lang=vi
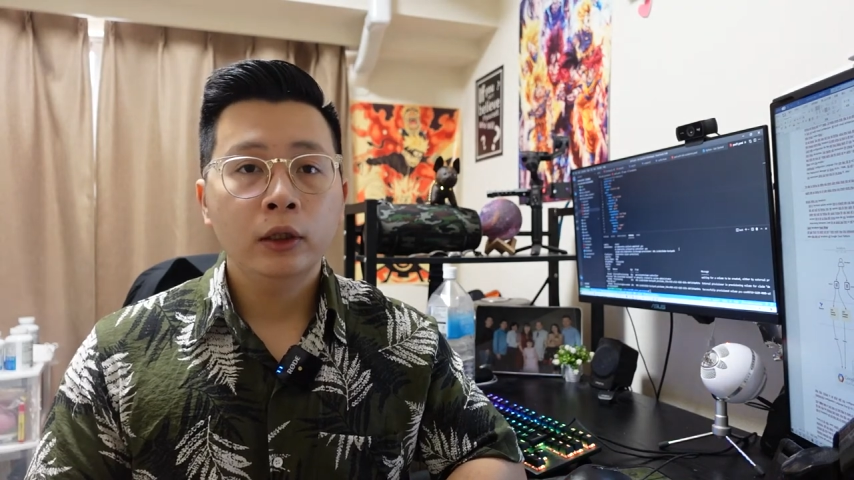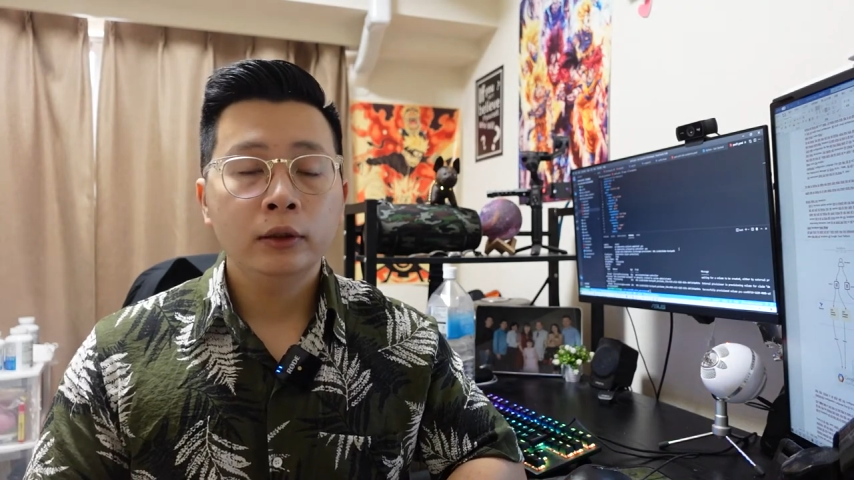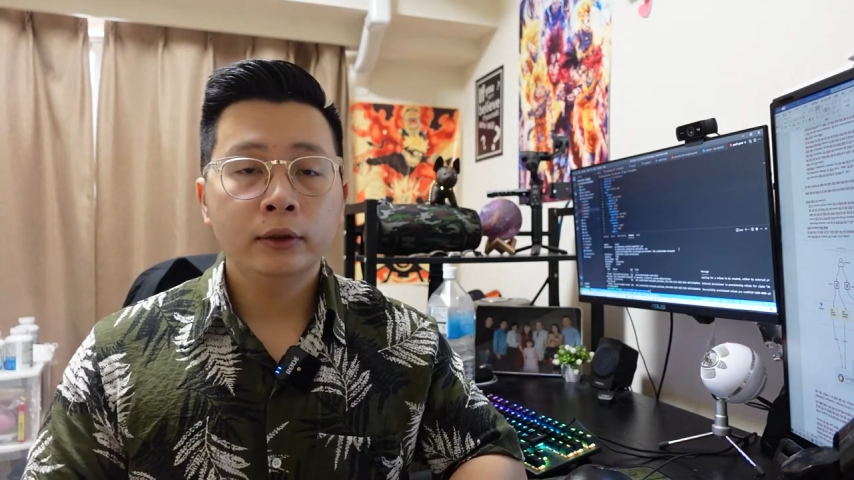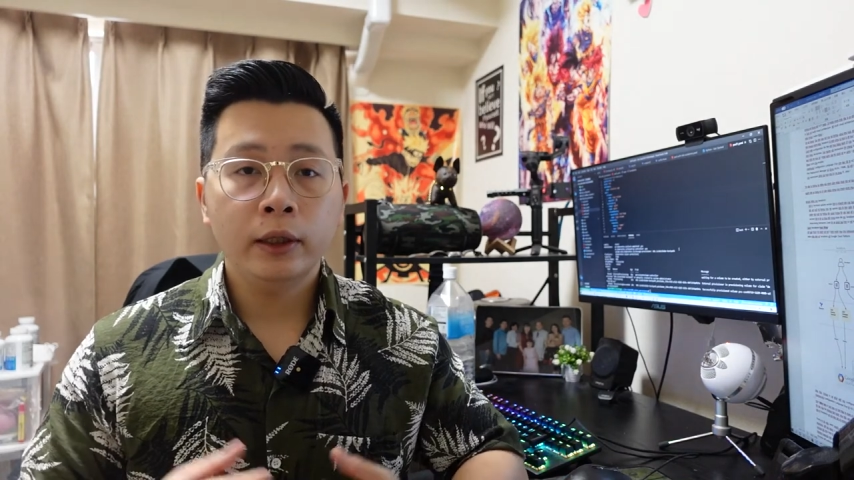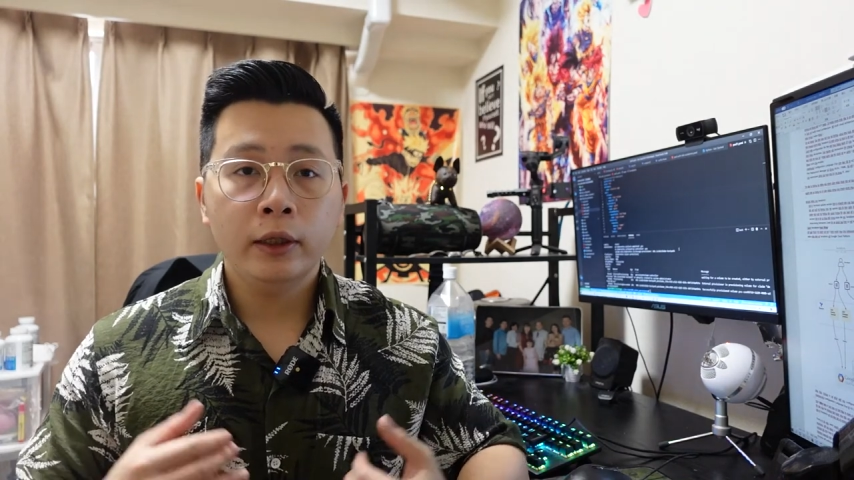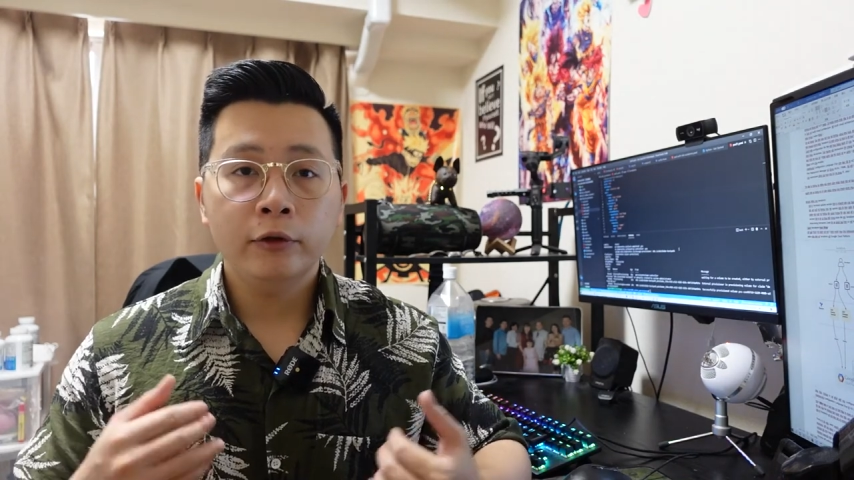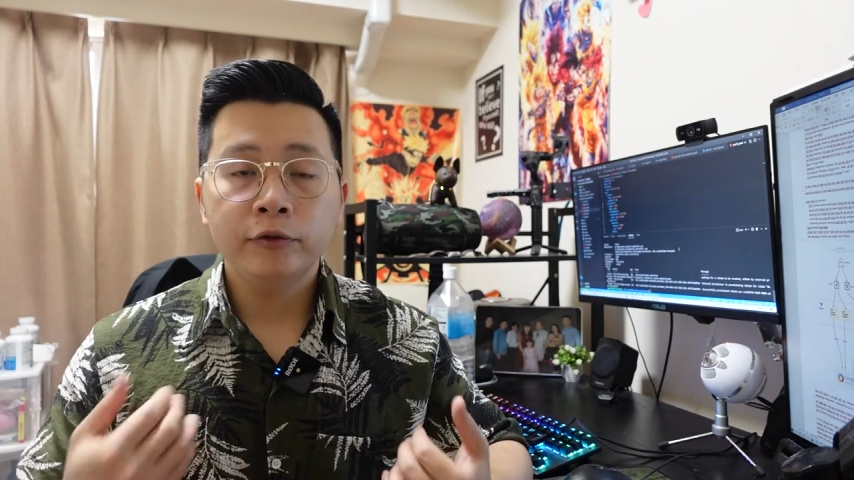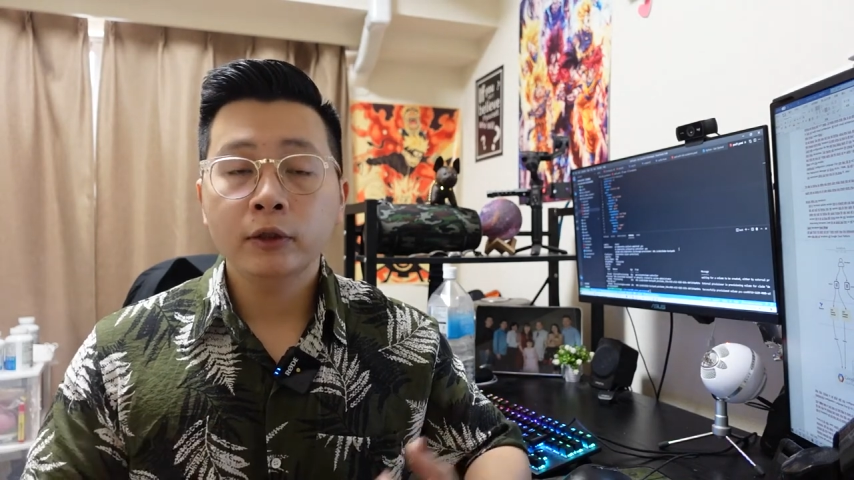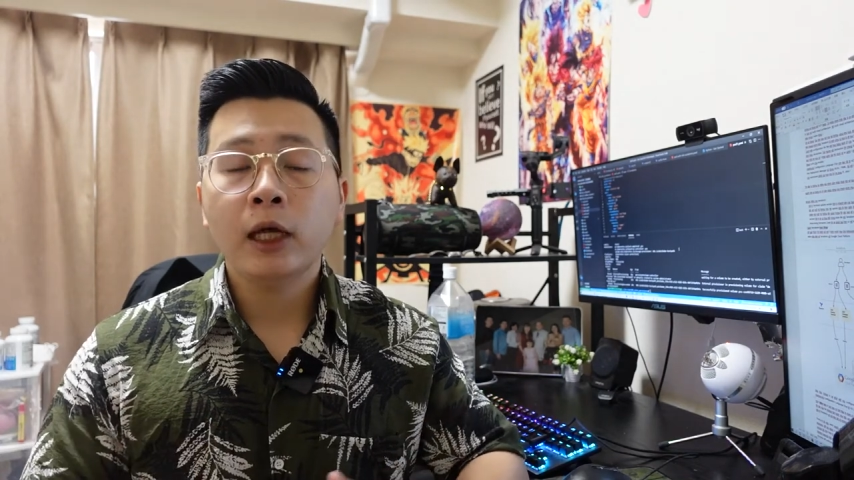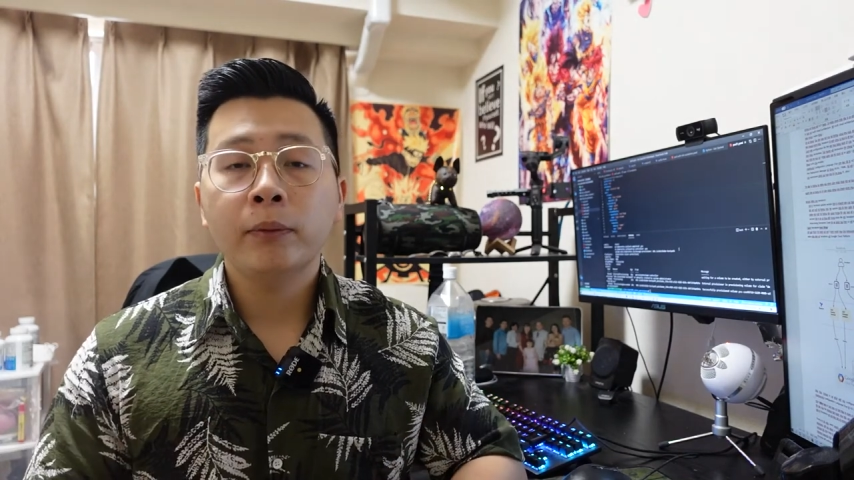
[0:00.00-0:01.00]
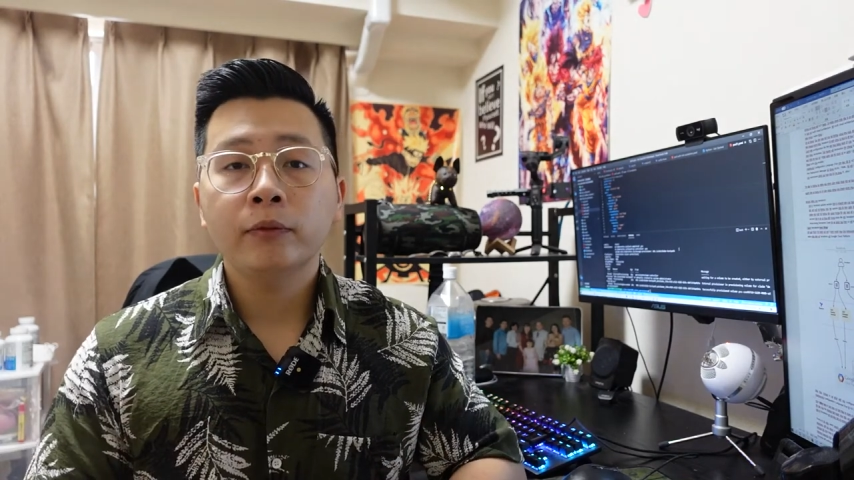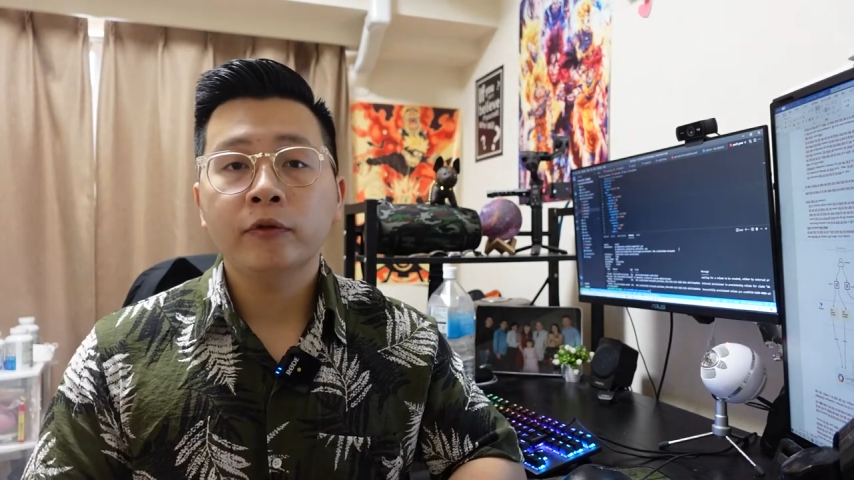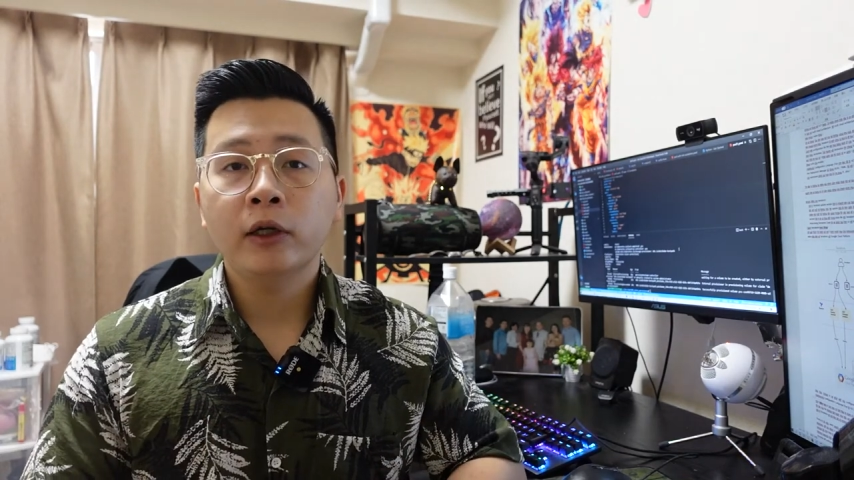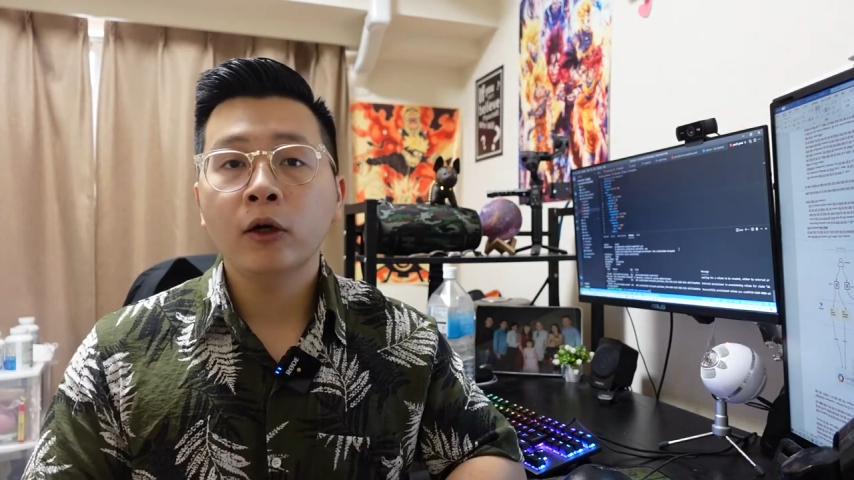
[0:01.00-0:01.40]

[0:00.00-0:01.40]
sẽ phức tạp và